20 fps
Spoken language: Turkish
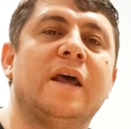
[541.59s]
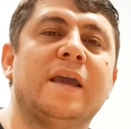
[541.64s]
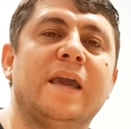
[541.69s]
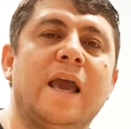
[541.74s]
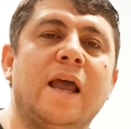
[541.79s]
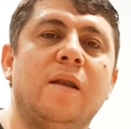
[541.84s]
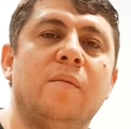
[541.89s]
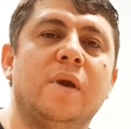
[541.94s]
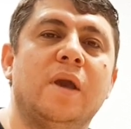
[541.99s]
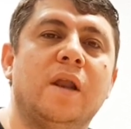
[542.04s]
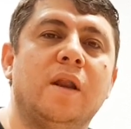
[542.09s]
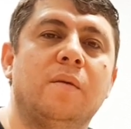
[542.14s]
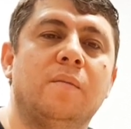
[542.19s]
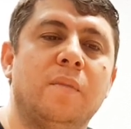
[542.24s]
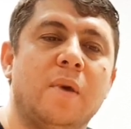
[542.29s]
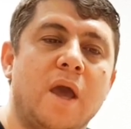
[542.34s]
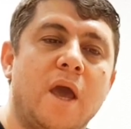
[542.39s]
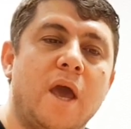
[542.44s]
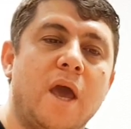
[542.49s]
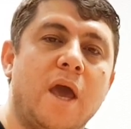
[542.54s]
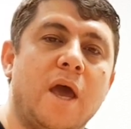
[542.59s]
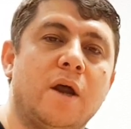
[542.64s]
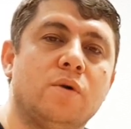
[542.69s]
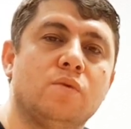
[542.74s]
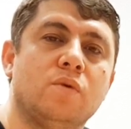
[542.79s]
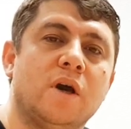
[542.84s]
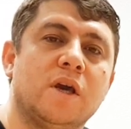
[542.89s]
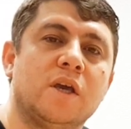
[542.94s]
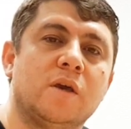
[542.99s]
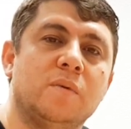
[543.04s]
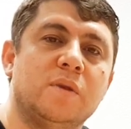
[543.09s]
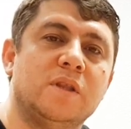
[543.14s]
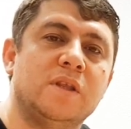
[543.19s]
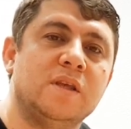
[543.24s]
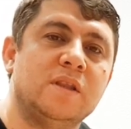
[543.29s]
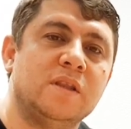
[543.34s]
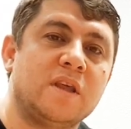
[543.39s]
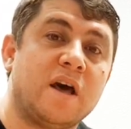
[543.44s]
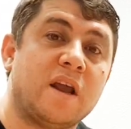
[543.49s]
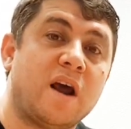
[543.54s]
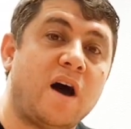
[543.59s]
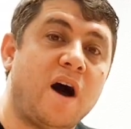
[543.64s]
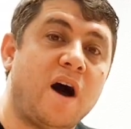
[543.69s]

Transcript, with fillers: gelmeyelim. Erdoğan gibi dindar,